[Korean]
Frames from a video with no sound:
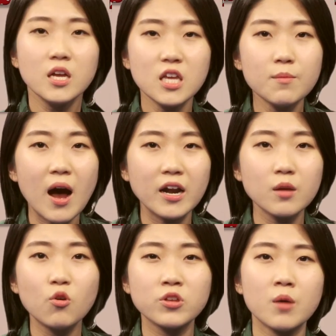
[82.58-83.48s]
이
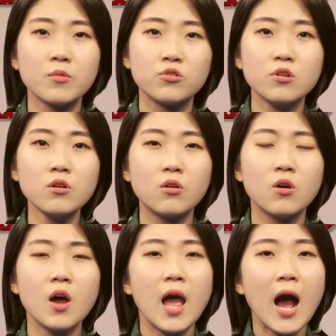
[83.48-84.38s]
말이
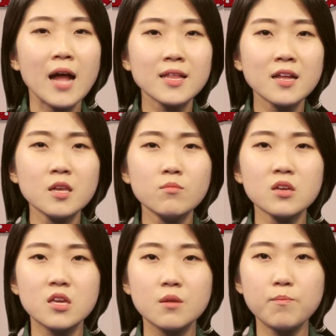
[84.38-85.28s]
뭐냐면요,
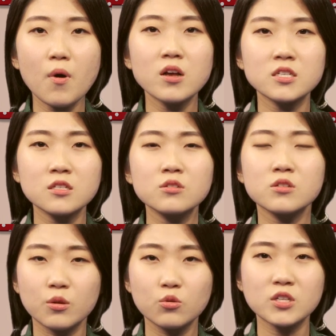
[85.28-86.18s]
하나님이 기뻐하시는
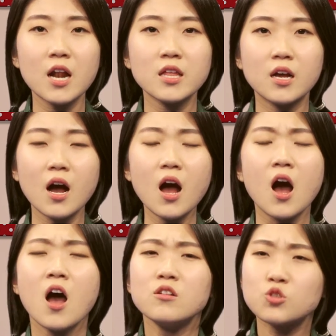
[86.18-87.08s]
대로 살기가